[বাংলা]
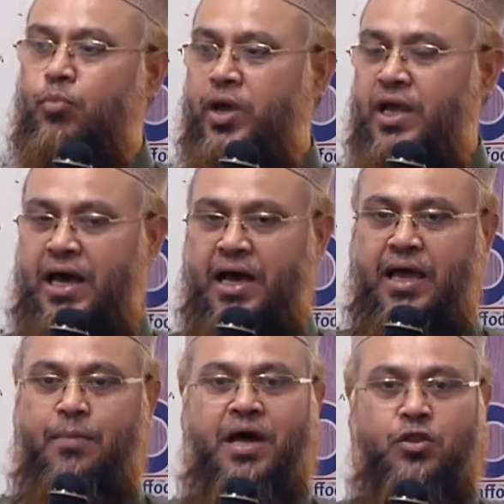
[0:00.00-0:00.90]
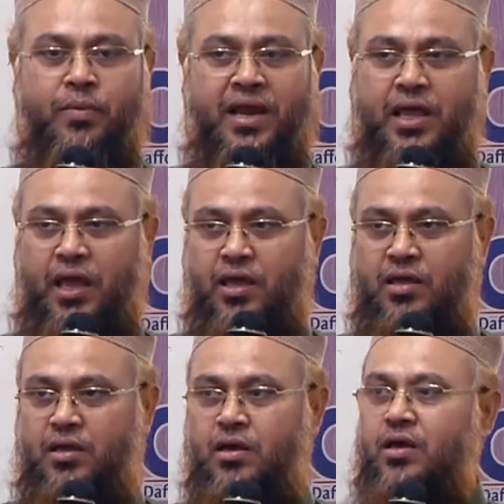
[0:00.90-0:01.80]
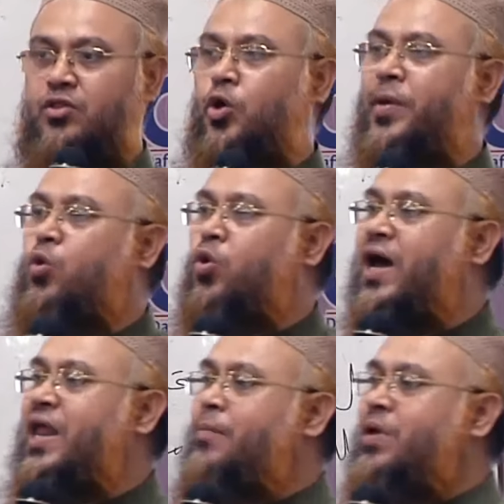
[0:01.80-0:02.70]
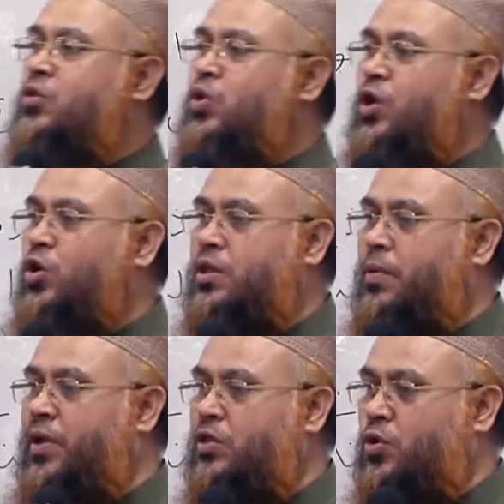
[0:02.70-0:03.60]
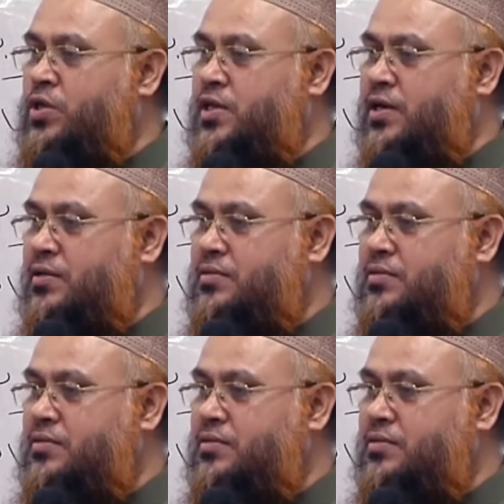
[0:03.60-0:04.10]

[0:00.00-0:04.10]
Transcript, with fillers: মহিলা এমরাতুন মানে কি তবে কোরআনে এমরাতুন কি অর্থে ব্যবহৃত হয়েছে